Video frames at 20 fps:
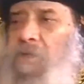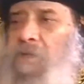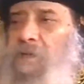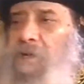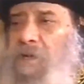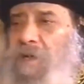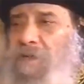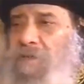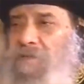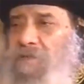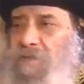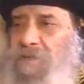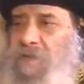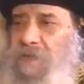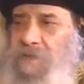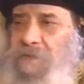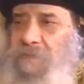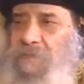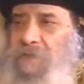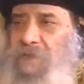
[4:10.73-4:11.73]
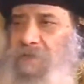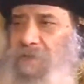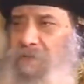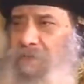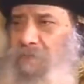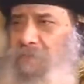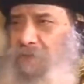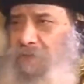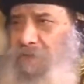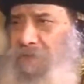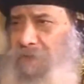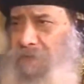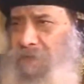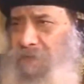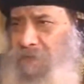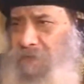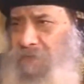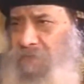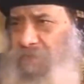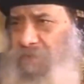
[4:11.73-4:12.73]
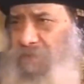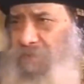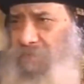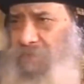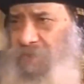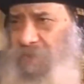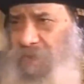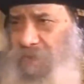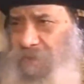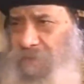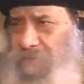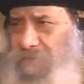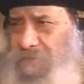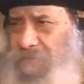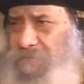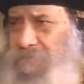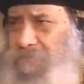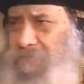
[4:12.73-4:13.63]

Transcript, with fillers: واخذت تقريبا النمره النهائيه في الامتحان